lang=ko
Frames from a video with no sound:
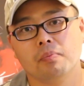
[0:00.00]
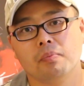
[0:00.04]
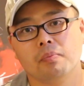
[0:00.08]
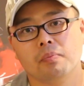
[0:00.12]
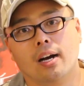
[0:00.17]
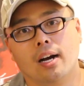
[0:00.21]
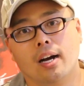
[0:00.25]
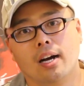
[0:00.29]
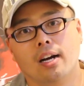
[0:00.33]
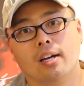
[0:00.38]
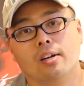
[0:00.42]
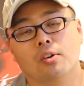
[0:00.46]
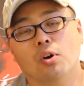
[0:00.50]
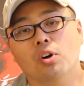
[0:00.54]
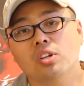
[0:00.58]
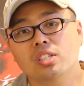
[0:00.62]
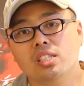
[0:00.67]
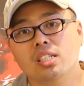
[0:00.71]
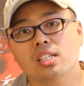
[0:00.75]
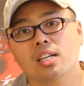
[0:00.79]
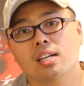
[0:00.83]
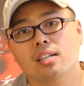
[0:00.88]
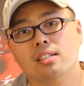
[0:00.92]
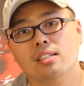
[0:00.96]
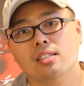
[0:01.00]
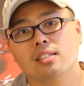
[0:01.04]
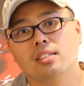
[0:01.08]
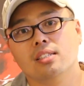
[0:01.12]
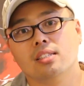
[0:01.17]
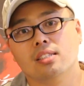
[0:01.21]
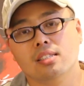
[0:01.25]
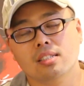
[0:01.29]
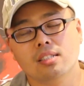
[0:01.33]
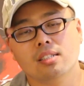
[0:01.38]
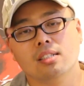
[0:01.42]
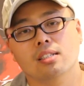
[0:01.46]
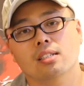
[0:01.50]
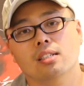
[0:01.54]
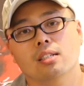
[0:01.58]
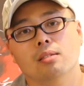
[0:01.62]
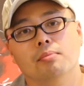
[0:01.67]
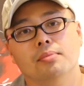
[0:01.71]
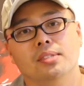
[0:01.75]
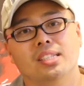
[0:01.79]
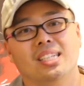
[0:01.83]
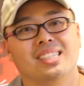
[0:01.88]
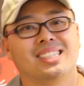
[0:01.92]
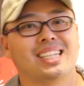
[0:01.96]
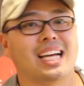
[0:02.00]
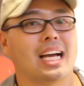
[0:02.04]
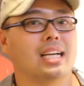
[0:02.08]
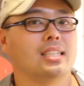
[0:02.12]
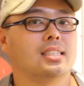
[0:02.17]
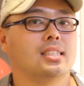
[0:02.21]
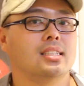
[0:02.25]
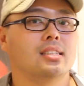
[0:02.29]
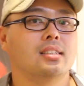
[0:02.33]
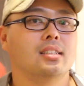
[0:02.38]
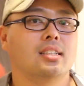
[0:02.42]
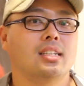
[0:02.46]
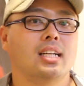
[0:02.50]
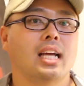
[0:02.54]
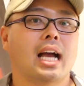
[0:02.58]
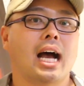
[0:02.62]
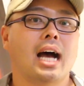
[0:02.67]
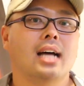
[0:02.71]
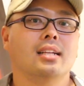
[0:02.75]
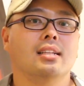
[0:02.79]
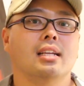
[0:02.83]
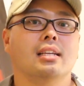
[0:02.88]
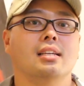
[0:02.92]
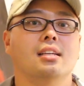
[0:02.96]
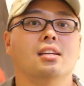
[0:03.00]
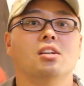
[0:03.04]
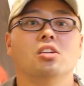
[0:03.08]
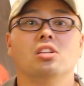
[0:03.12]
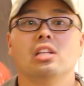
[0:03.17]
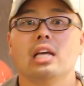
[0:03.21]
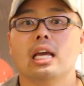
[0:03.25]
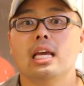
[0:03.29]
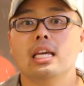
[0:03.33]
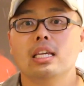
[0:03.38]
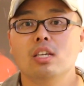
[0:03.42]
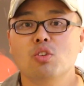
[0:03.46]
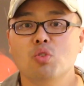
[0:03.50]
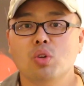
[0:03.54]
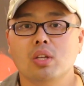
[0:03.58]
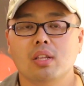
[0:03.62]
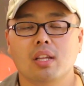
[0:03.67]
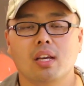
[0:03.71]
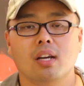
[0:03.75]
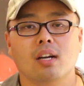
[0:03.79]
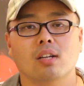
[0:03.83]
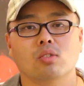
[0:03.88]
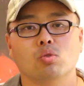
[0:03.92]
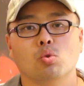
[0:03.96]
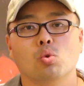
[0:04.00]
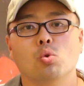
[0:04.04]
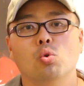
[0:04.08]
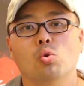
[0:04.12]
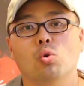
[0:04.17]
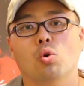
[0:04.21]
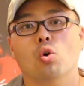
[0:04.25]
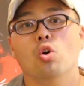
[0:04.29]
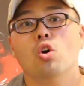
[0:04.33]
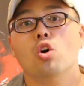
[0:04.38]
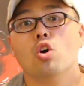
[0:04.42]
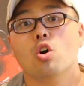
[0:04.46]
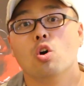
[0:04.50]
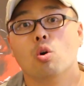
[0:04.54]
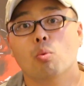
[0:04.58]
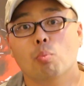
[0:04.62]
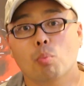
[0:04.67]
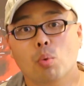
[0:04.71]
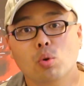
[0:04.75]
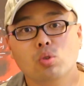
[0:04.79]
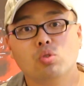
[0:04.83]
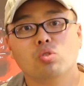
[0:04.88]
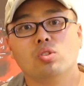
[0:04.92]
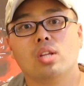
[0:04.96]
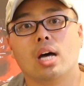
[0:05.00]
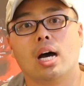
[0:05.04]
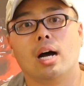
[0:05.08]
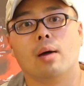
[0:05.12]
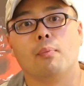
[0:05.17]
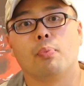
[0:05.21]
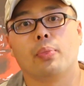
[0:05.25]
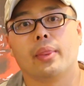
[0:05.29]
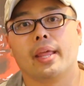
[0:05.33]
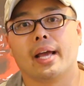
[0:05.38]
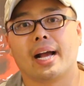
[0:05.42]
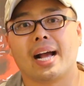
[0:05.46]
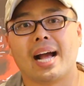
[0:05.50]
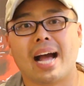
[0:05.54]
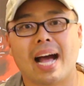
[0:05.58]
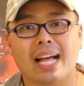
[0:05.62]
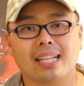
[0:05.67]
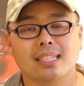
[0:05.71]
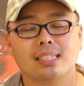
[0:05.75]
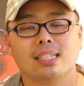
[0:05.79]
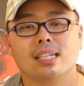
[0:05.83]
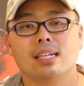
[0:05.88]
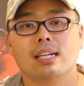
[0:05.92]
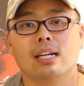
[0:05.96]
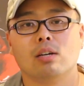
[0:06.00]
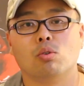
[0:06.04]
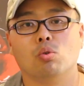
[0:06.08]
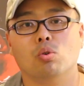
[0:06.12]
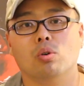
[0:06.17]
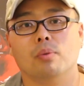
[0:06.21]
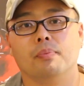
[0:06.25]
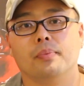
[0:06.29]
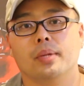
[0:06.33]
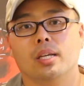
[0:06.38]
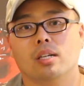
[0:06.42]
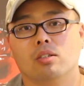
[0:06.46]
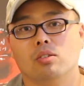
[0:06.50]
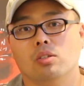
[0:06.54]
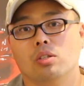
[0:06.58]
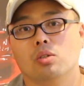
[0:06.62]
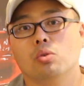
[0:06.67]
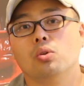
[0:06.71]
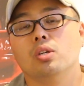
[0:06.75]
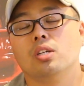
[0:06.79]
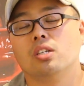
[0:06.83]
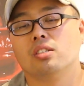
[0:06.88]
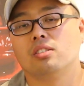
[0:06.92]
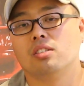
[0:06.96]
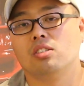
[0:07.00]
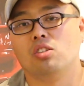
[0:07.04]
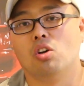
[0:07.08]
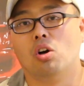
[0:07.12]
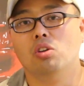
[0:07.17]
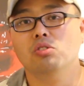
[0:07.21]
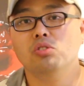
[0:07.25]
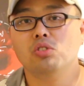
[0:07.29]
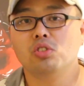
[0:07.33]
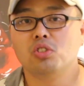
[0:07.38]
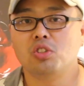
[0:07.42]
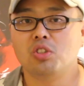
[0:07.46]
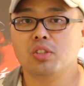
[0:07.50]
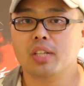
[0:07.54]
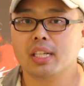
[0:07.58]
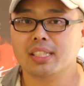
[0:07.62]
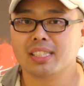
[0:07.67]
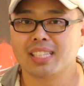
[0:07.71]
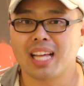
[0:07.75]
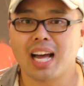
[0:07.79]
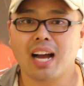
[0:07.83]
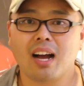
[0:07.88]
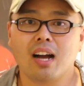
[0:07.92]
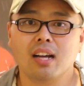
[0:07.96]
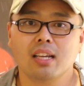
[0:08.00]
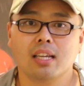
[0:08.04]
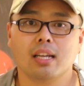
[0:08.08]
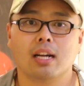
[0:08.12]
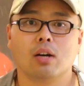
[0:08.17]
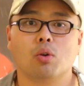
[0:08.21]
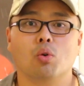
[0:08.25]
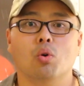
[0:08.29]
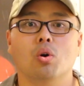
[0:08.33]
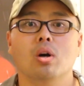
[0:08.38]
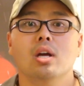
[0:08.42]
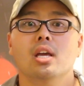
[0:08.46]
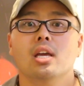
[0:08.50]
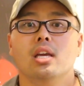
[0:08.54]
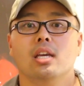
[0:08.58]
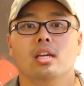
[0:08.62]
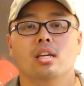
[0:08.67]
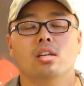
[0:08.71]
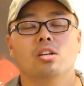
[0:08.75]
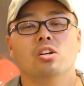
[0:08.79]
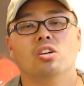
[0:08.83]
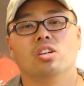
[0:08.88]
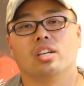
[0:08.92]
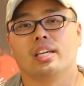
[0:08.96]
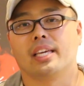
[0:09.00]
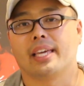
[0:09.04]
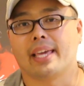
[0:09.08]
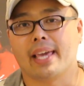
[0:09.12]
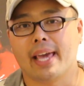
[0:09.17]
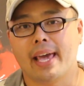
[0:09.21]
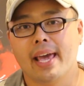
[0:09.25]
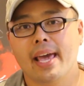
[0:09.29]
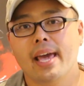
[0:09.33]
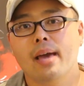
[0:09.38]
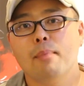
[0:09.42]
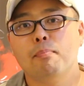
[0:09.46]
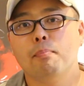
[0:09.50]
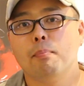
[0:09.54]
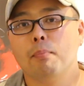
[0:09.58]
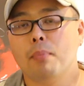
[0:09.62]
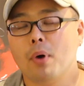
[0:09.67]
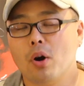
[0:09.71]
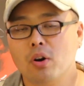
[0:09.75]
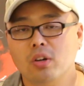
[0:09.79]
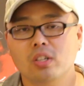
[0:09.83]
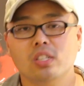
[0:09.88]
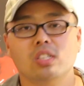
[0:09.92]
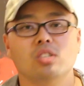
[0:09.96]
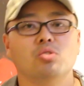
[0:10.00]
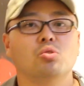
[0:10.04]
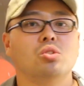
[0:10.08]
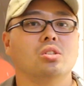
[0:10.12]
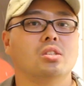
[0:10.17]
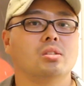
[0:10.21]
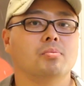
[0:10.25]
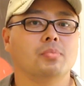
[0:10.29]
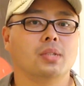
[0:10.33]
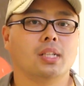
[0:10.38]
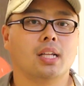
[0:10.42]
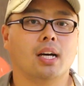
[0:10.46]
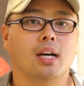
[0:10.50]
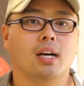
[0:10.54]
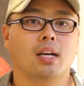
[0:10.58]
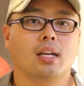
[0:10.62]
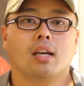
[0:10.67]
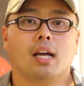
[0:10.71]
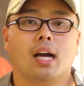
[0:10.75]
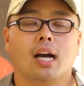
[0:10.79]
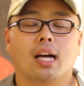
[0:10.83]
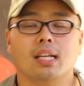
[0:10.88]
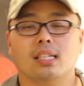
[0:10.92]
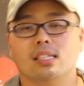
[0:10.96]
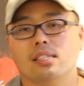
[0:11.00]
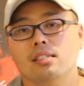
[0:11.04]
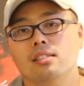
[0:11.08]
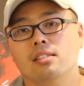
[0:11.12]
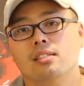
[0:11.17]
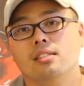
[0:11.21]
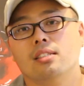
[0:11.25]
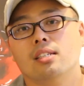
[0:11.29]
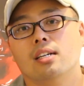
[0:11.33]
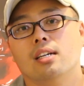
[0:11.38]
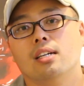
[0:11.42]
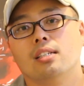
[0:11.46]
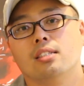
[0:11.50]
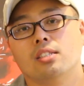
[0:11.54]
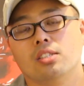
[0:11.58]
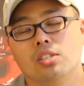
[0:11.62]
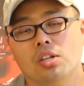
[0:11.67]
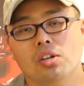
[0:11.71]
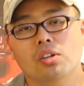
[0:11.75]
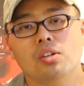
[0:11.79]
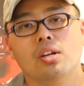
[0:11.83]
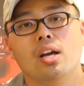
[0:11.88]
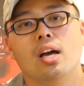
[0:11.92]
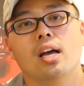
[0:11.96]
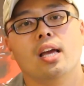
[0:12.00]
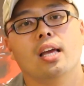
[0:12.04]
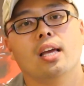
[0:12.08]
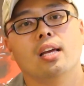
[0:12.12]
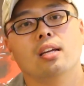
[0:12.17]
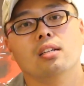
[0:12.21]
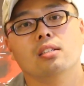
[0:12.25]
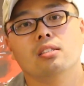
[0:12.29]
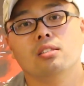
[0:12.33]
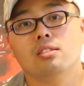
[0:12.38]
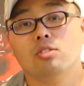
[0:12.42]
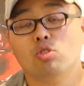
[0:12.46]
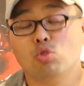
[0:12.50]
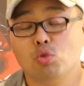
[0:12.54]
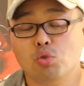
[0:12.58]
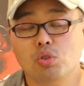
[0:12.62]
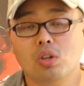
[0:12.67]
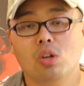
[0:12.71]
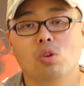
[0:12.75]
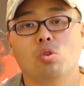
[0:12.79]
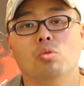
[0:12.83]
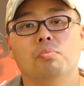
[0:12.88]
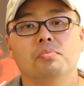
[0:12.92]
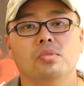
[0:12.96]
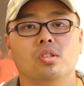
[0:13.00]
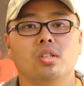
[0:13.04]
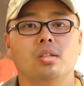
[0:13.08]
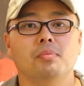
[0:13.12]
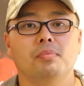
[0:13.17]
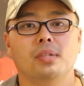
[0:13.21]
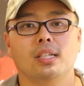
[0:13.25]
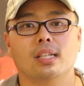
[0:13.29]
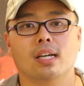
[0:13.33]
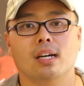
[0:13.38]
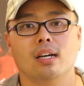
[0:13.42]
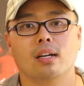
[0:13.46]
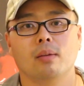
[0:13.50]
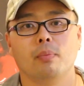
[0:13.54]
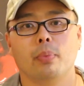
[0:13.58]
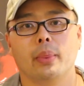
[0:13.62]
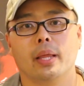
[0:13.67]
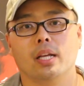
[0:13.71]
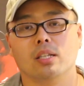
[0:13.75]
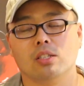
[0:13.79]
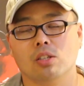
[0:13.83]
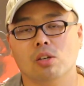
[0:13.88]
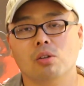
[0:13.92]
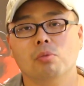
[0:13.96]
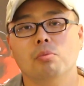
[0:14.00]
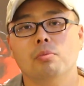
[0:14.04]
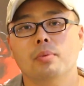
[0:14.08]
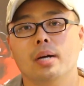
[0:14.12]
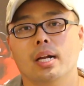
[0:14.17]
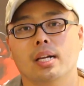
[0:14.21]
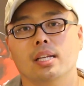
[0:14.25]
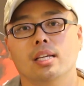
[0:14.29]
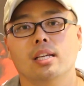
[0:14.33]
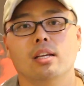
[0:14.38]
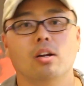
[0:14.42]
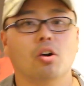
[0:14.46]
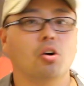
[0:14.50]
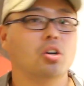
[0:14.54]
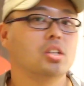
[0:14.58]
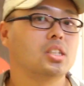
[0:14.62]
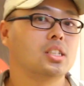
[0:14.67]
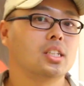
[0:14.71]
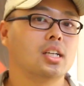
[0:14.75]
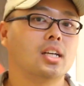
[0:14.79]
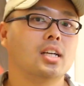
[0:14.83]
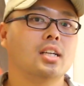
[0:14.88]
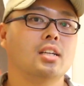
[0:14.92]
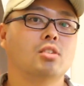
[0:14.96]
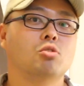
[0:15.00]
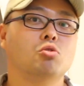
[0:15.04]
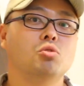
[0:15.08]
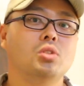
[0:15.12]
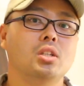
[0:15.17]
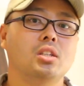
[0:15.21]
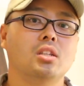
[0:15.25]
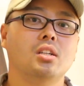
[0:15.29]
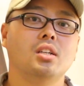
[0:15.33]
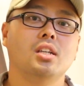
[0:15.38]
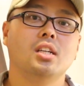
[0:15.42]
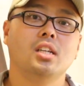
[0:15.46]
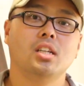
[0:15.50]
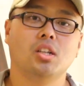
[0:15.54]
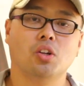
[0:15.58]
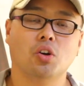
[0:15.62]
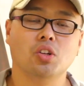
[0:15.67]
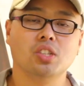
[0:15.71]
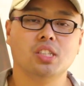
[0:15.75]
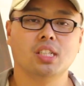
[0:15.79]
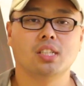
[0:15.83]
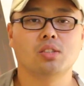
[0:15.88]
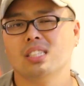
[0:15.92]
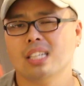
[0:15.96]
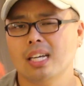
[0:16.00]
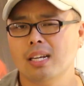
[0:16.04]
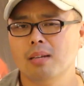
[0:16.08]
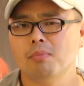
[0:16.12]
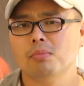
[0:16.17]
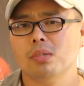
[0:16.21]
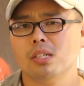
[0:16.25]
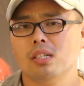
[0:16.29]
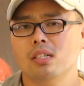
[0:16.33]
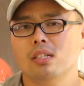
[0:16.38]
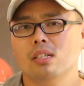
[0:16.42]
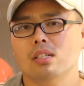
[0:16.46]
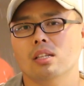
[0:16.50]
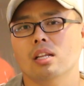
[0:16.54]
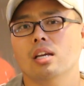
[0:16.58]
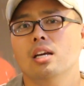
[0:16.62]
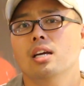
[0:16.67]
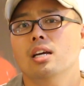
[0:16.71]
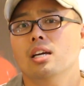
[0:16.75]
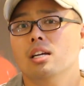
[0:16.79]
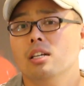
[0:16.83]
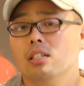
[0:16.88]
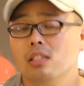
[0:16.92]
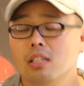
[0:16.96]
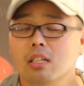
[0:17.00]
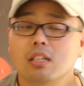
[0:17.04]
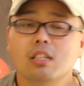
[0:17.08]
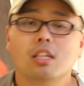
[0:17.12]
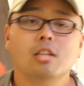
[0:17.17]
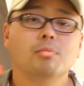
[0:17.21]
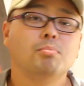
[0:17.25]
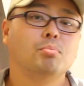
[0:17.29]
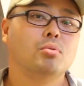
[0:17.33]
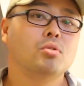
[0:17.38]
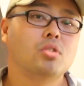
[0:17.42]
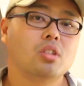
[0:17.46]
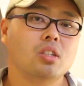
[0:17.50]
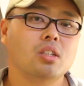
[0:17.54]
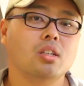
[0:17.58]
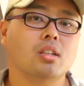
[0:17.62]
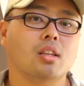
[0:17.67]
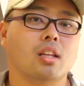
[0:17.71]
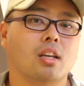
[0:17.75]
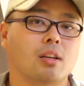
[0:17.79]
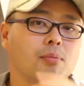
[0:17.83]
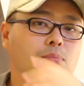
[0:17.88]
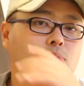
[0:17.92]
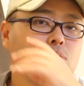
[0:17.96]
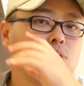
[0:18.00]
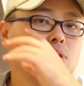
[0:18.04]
아, 러시아는 지금 이제 자신들이 한 이런 행위에 대해 가지고 모두 다 네, 가짜라고 네, 그리고 이것을 연출된 상황이라고 이런 개뻥을 치고 있습니다. 야 진짜 천하의 죽일 놈들입니다. 네, 정말 이 러시아 이 군인들 이 러시아 사람들은 특히 푸틴, 예,